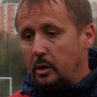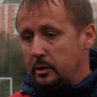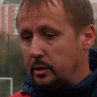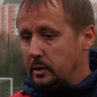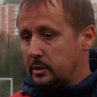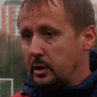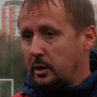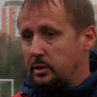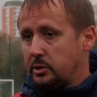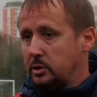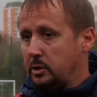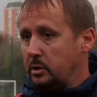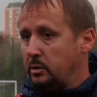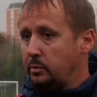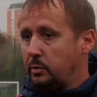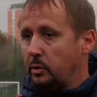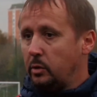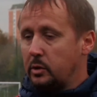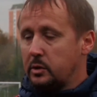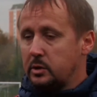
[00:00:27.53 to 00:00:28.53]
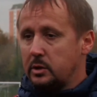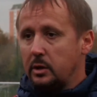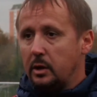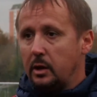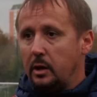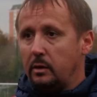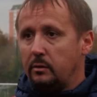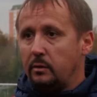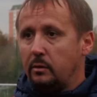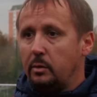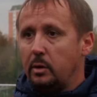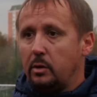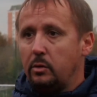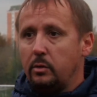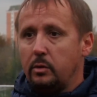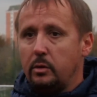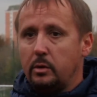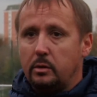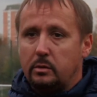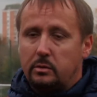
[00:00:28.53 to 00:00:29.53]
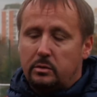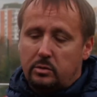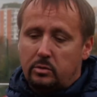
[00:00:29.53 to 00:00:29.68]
достаточно неплохо сыграли в обороне.